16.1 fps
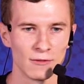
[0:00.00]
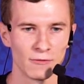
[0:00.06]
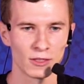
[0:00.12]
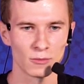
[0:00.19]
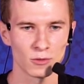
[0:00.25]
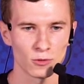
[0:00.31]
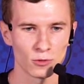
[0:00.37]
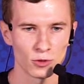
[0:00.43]
В
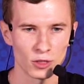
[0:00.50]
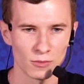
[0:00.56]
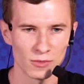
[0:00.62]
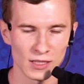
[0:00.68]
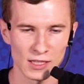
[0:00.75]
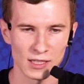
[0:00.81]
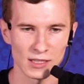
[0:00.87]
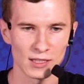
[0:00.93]
этом случае
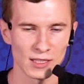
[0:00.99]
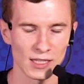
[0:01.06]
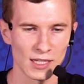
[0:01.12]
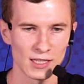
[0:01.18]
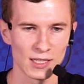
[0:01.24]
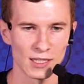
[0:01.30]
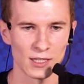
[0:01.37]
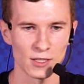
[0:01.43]
мы
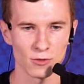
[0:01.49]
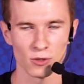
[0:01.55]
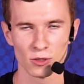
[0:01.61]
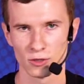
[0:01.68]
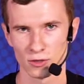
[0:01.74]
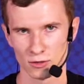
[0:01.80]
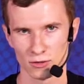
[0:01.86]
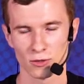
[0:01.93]
заэкстендились
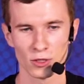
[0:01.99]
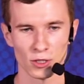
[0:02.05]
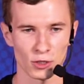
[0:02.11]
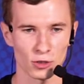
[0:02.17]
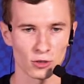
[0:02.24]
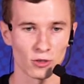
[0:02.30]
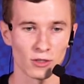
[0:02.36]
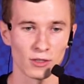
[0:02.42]
от
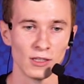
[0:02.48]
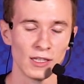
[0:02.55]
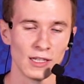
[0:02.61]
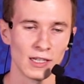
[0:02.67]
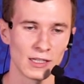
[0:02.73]
только что